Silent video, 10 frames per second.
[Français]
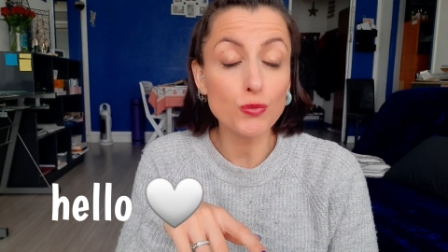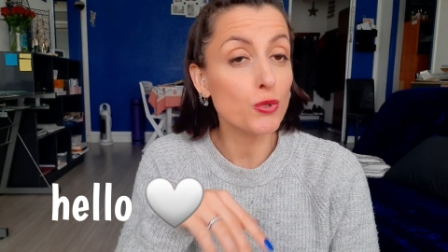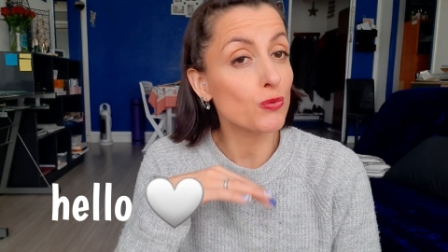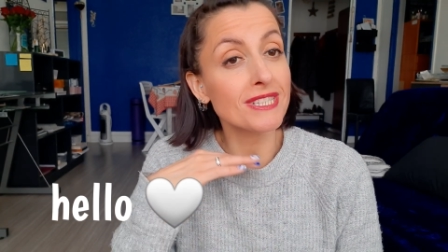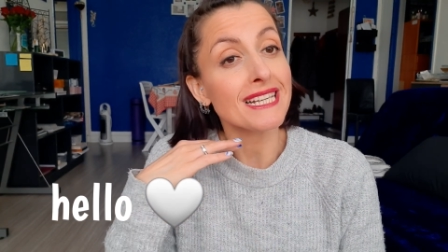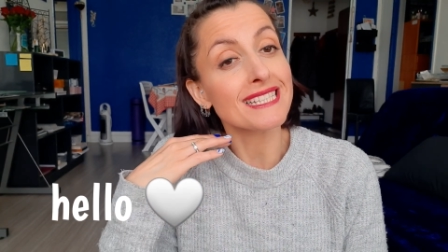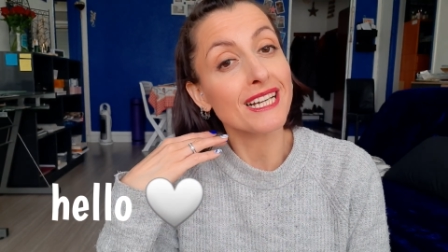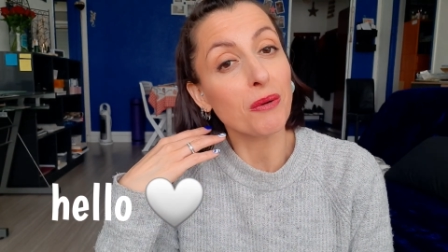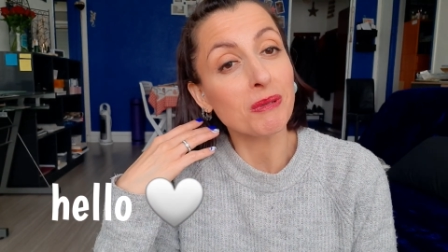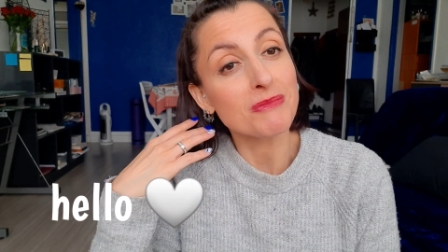Je me suis dit que ça
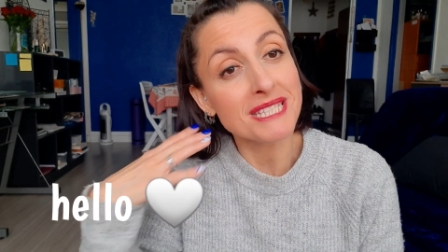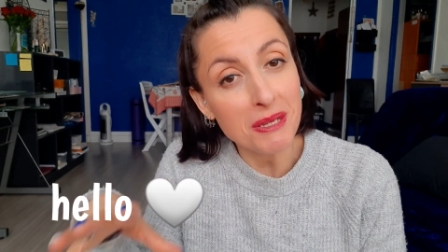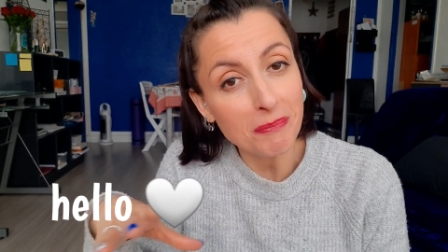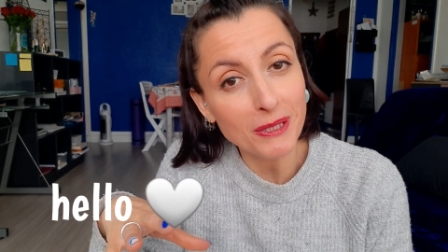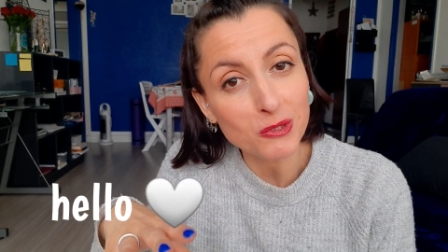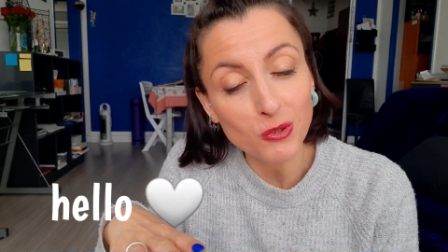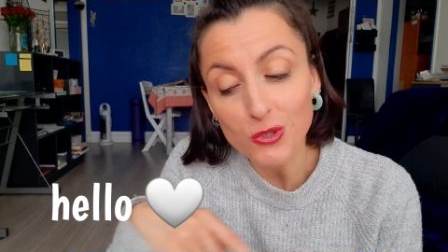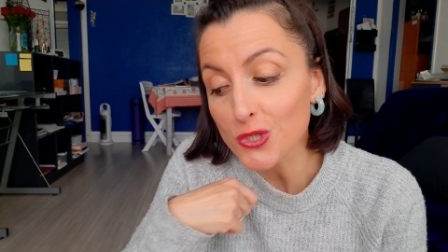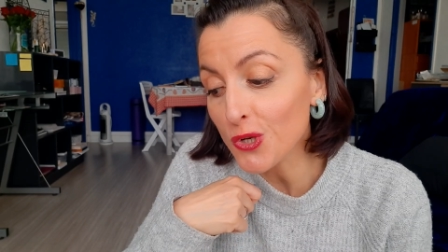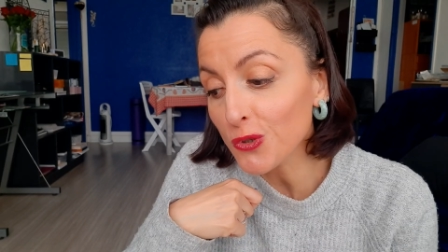serait quand même
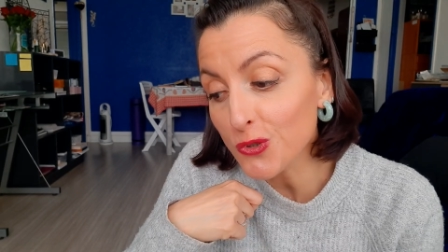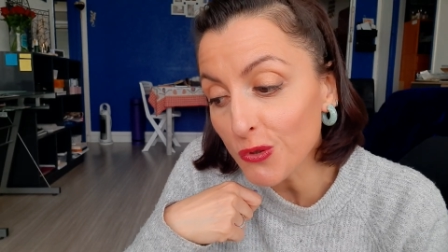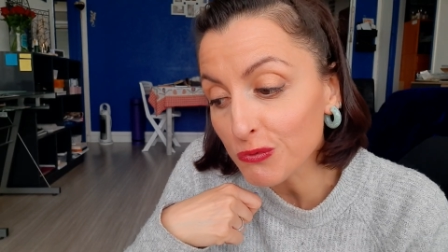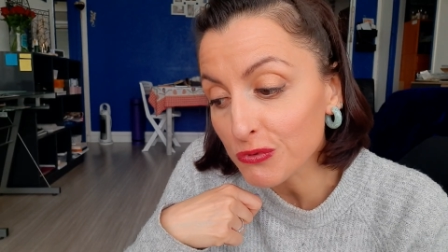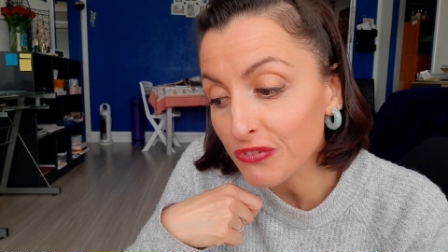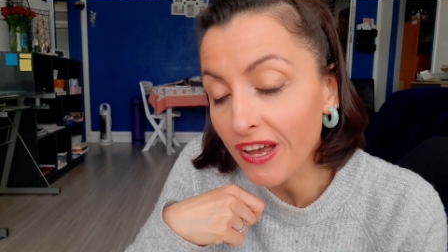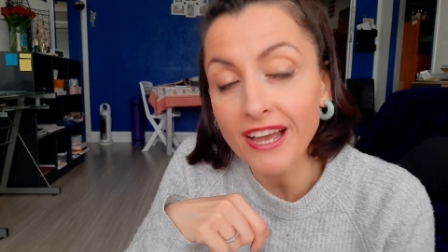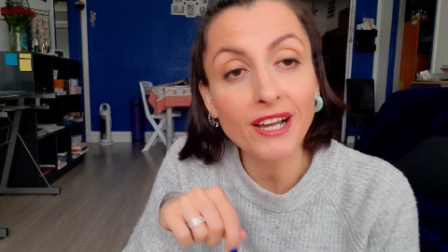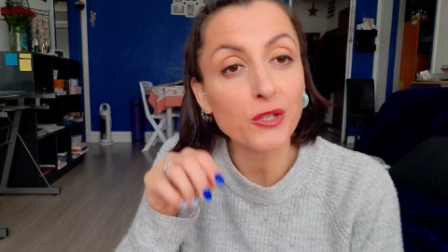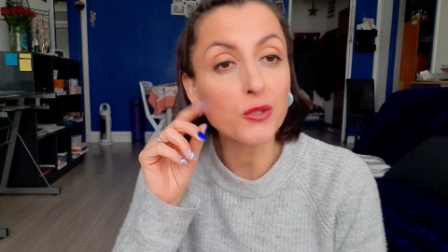sympatoche de vous
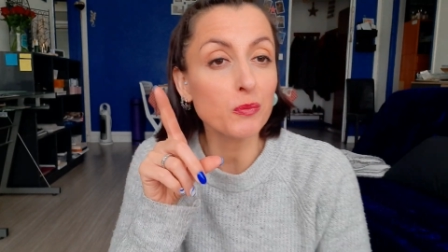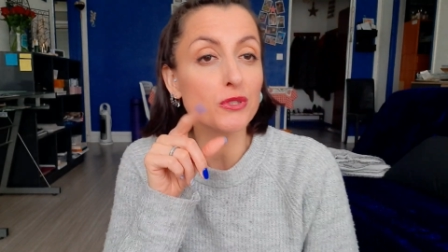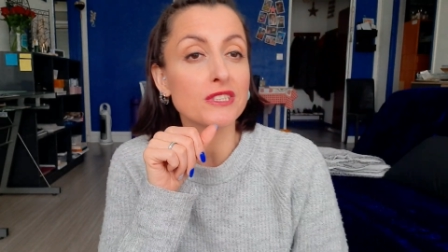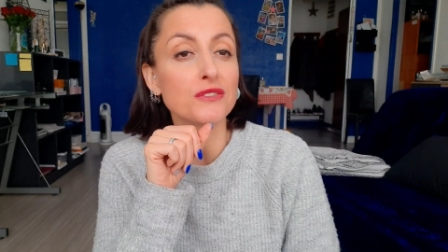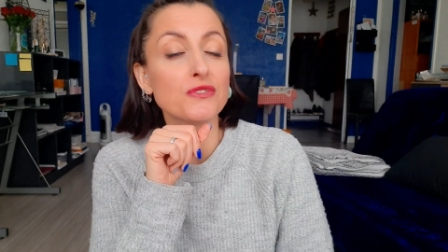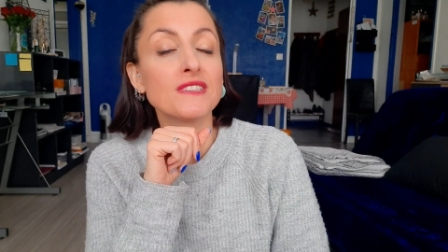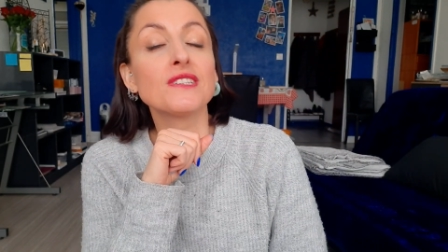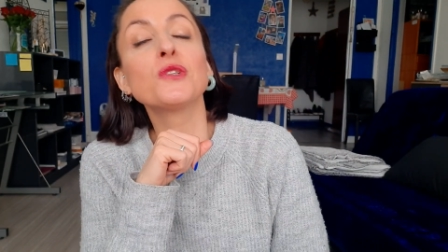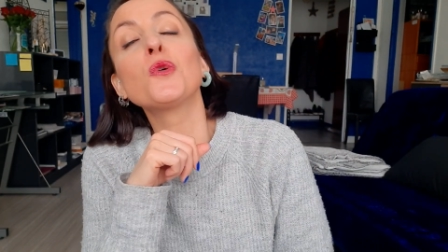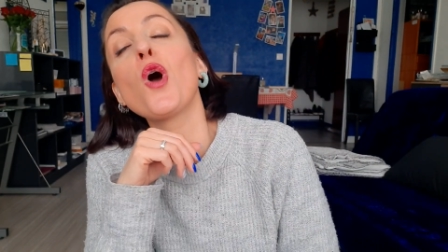faire une petite
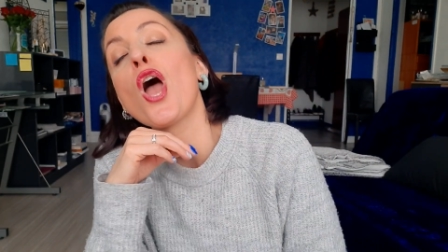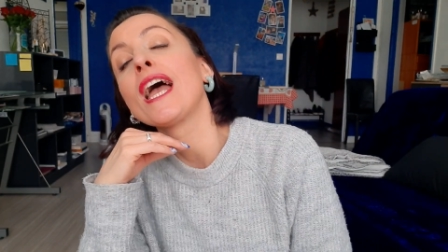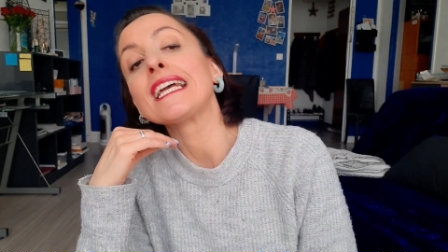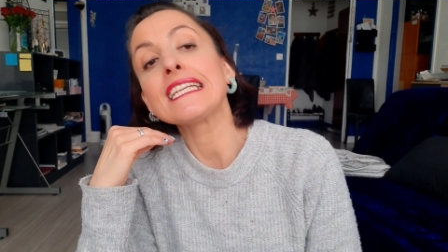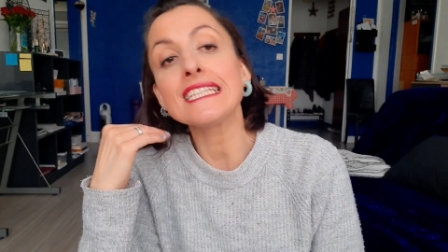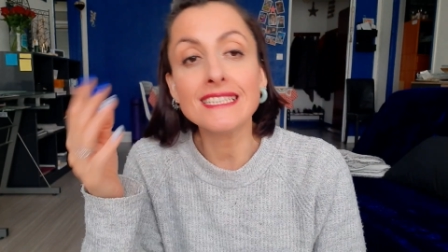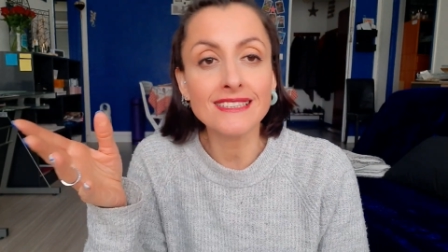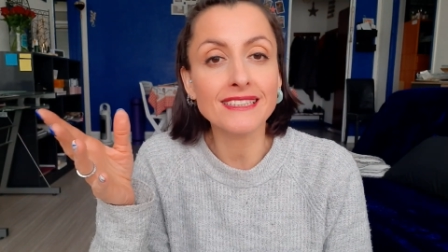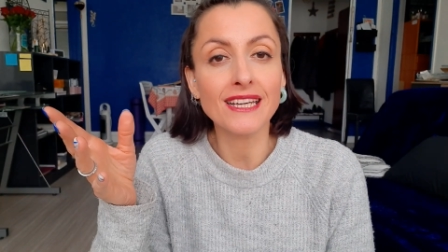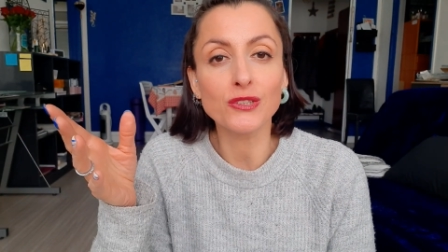vidéo
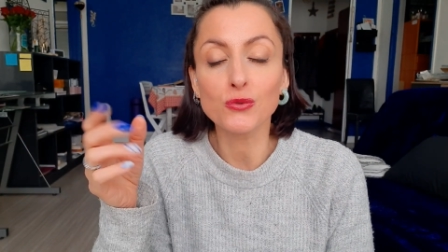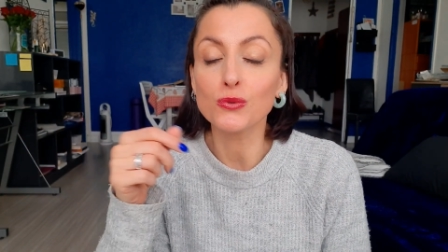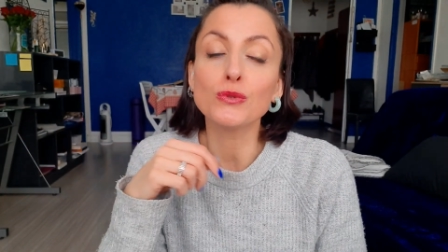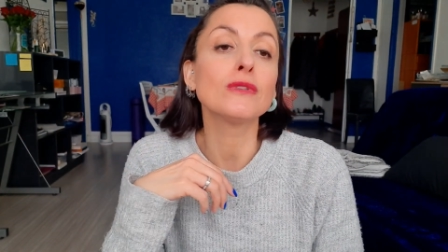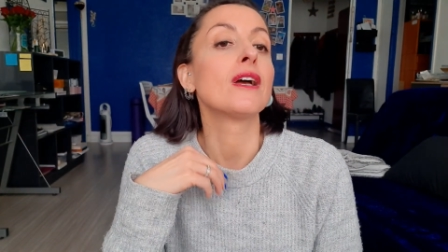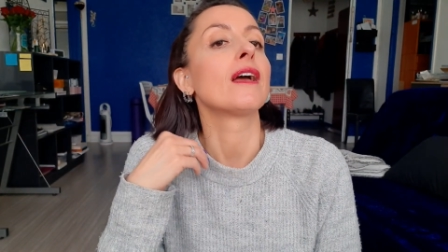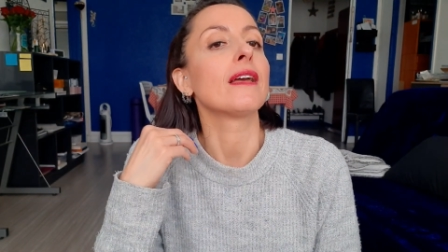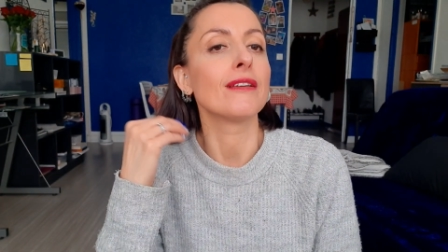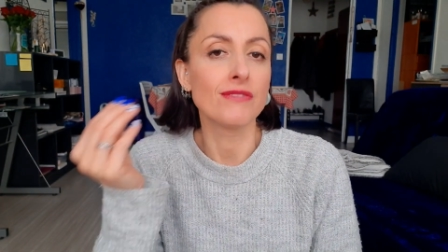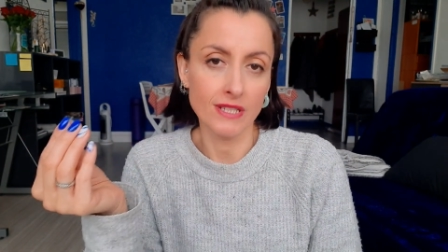idée cadeau
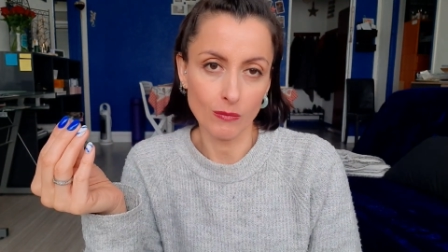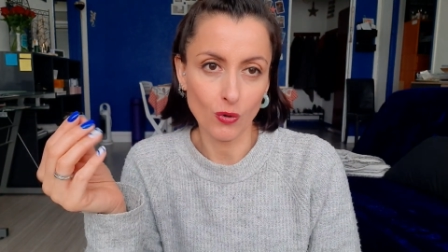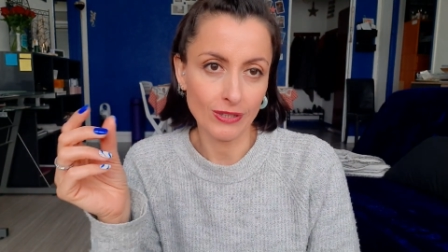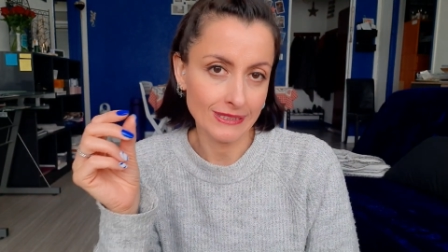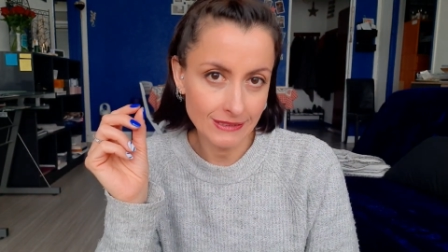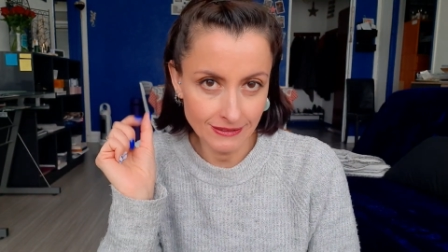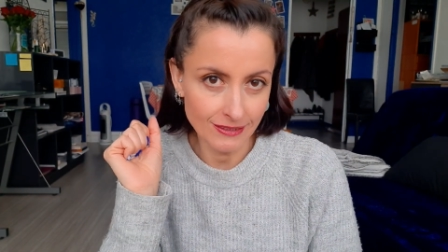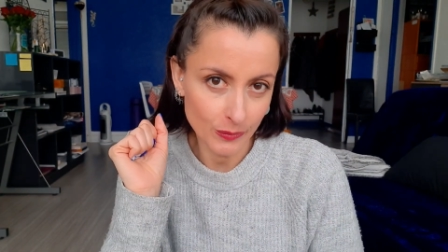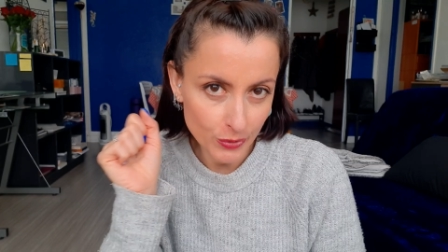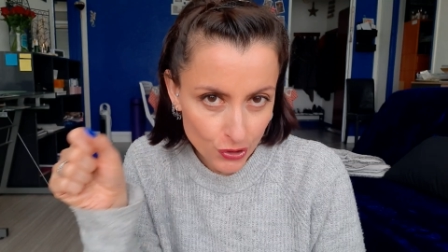évidemment
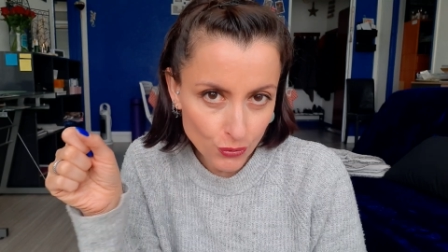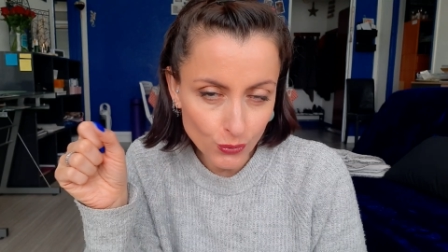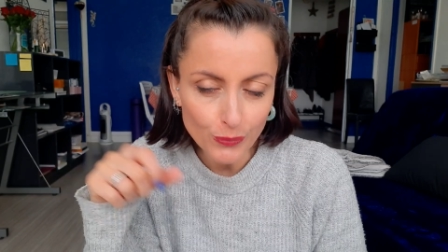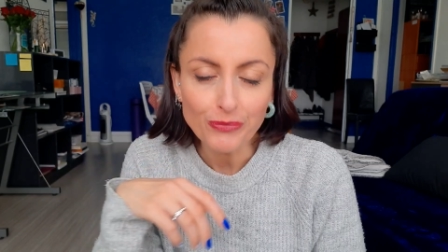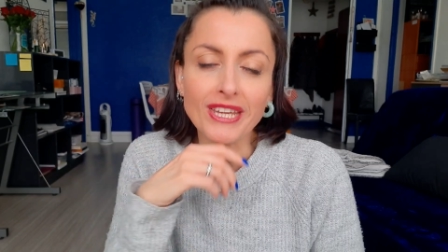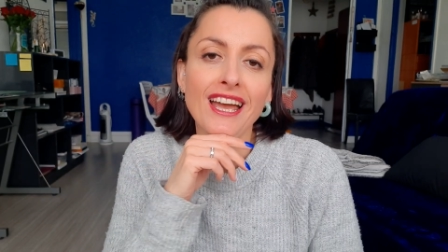idée bijoux